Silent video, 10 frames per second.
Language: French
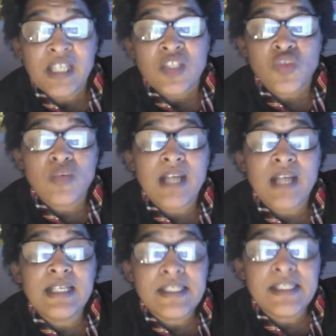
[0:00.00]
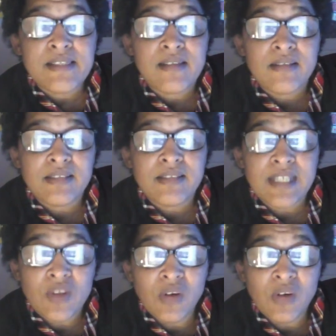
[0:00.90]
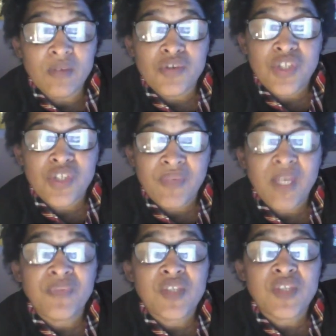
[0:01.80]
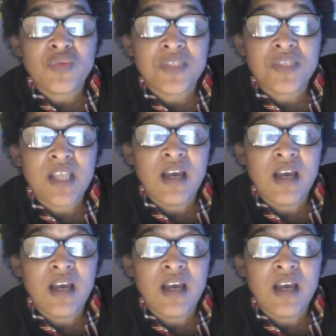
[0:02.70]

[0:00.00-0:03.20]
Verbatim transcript: sur la liste des noms, j'ai vérifié sur ça,